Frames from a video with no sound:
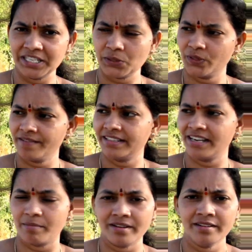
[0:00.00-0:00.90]
வீட்டை சுற்றி
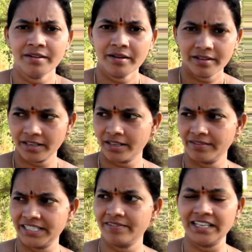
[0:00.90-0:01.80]
வந்து நம்ம
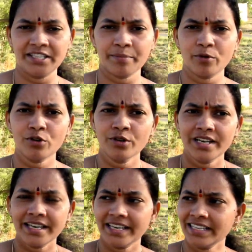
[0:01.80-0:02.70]
வச்சு வளர்த்துருப்போம்
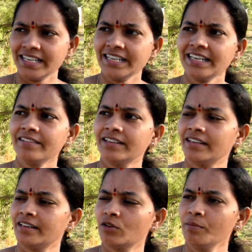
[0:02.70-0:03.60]
இதில் இருக்கிற
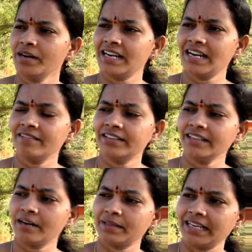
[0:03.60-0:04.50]
கொம்புகளெல்லாம்
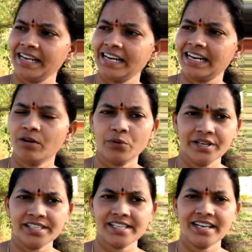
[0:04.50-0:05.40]
வந்து நம்ம தழைகளெல்லாம்
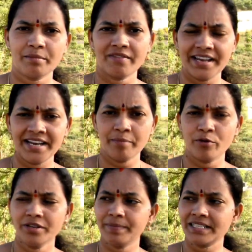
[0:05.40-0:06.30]
ஒடிச்சு நம்ம வயலில்
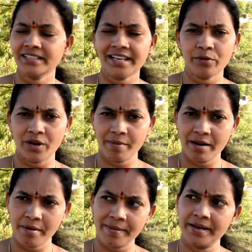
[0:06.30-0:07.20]
போட்டு பசுந்தழை
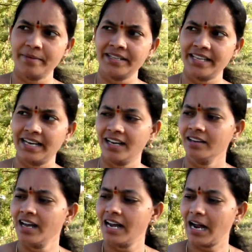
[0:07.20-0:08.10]
உரமாக நம்ம
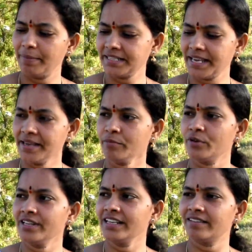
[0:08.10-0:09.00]
பயன்படுத்திக்கலாம் அப்படி
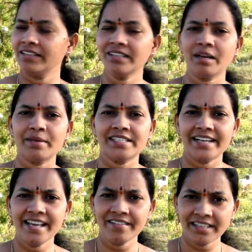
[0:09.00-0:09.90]
செய்யும்போது இதை வந்து நம்ம
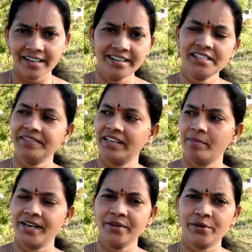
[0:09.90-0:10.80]
செடியை வந்து கழிச்சு விட்ட
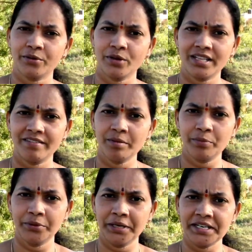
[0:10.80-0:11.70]
மாதிரியும் இருக்கும் அதாவது
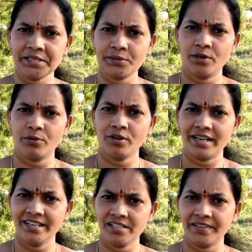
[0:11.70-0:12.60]
ப்ரூனிங்னு சொல்லுவோம்
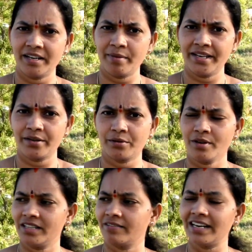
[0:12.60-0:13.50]
கழிச்சு விட்ட மாதிரி
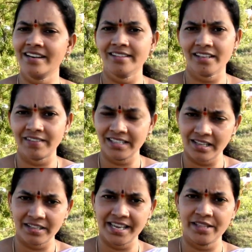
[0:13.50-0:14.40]
இருக்கும் அது வளர்கிறதுக்கு
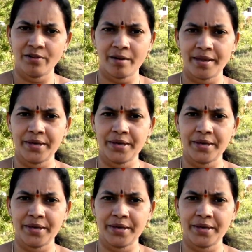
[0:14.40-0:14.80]
வந்து அது எதுவாக